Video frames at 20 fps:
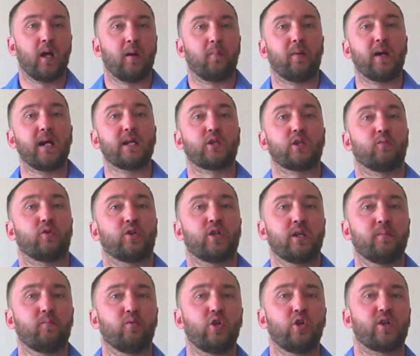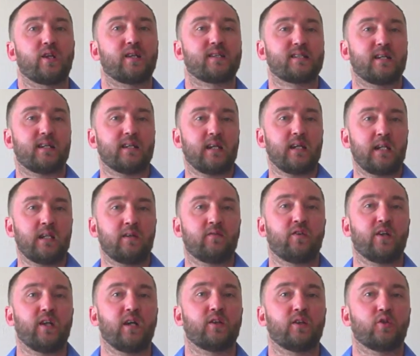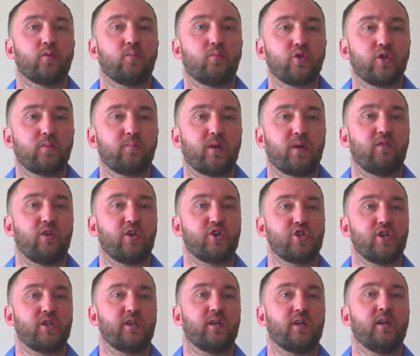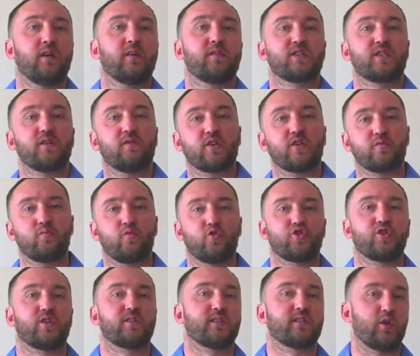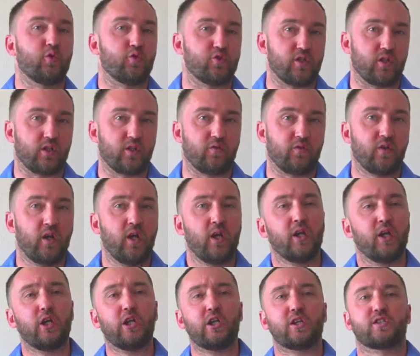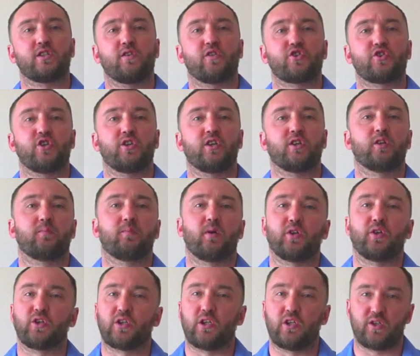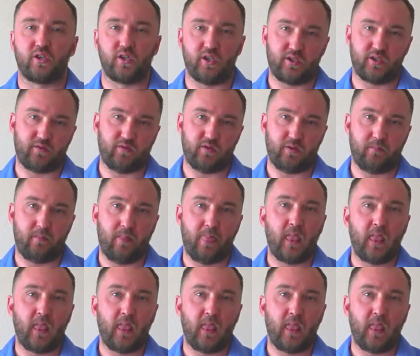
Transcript: Поэтому наиболее рациональным вариантом будет привлечение всевозможных союзников или совершение дополнительных действий.